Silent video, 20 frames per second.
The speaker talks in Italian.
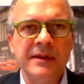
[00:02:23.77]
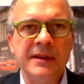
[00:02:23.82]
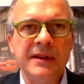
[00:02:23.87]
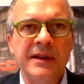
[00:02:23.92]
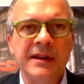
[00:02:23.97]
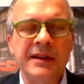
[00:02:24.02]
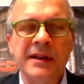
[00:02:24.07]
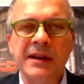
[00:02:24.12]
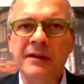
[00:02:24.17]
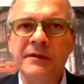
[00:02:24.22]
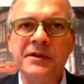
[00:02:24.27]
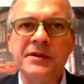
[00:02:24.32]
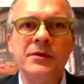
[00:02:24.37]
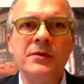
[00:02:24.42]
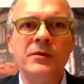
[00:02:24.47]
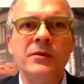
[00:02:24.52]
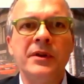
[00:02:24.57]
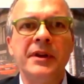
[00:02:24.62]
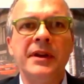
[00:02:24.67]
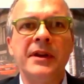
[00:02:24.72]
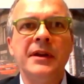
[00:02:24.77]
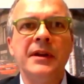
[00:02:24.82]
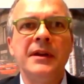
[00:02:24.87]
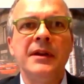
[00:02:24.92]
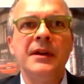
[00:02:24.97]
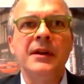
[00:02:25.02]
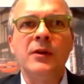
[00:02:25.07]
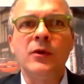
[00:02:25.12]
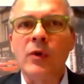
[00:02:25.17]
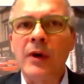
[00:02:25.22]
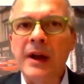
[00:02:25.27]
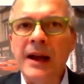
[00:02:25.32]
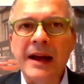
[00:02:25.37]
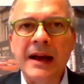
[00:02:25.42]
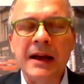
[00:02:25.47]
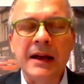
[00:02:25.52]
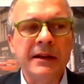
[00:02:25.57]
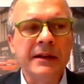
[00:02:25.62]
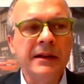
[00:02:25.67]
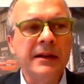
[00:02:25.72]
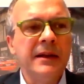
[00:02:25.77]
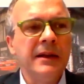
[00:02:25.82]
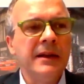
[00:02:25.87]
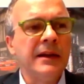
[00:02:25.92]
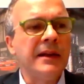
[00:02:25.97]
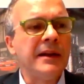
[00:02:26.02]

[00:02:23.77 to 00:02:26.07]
delle, televisioni locali